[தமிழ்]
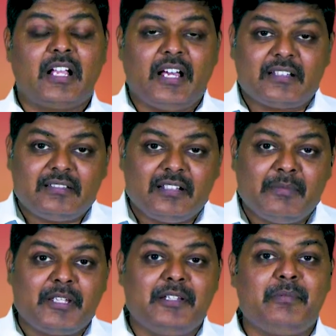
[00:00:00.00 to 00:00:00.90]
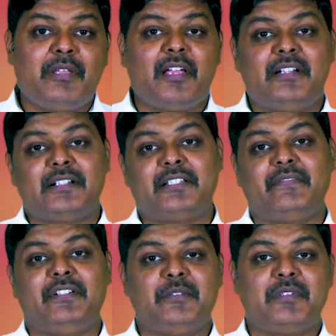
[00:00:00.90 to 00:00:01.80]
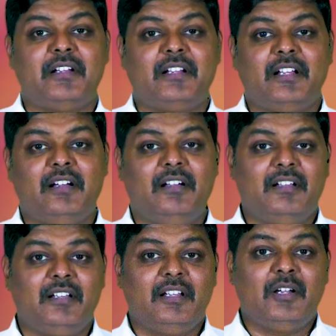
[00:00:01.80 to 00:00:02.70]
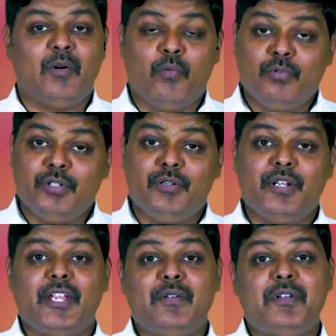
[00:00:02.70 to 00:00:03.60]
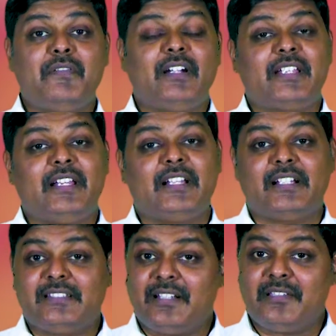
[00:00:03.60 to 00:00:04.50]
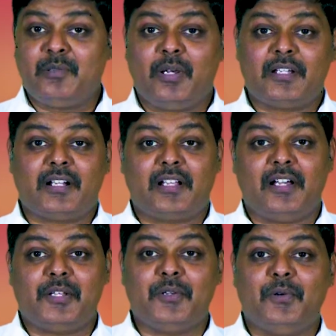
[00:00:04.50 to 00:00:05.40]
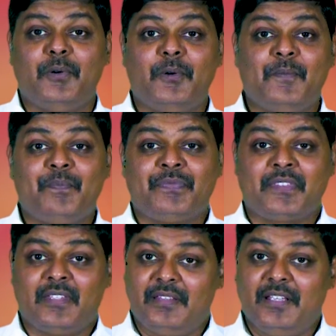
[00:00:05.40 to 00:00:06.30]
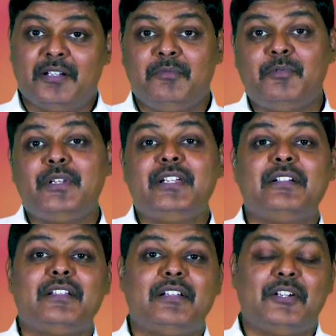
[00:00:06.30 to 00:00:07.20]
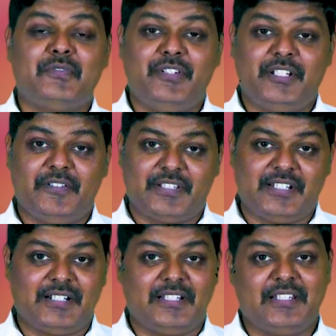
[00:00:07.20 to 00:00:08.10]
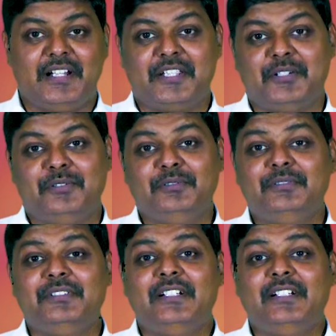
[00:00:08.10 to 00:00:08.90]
கர்த்தர் நம்மை கிருபையாய் நடத்த வேண்டுமையானா உங்களுடைய என்னுடைய வாழ்க்கையில் கர்த்தர் எதிர்பார்க்குற காரியம் தினமும் நீங்களும் நானும் வேத வசனங்களை தியானிக்கணும்